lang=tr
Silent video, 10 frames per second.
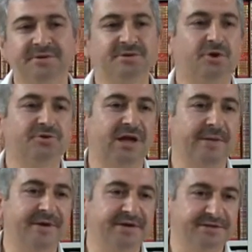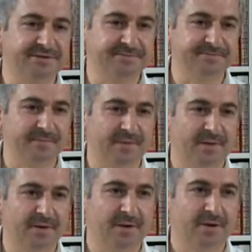Biz diyor talebeyiz.
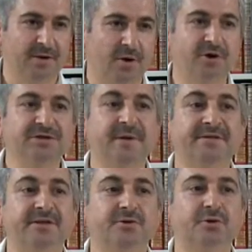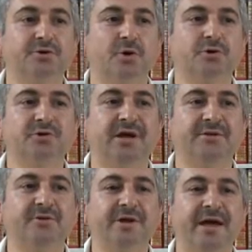O zaman da diyor
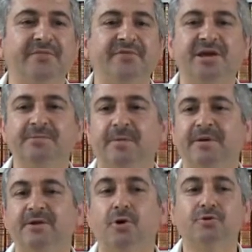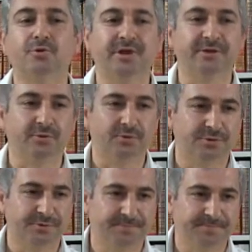solcuların diyor en fikir babaları ODTÜ'de
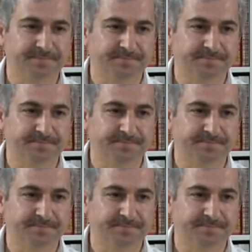diyor.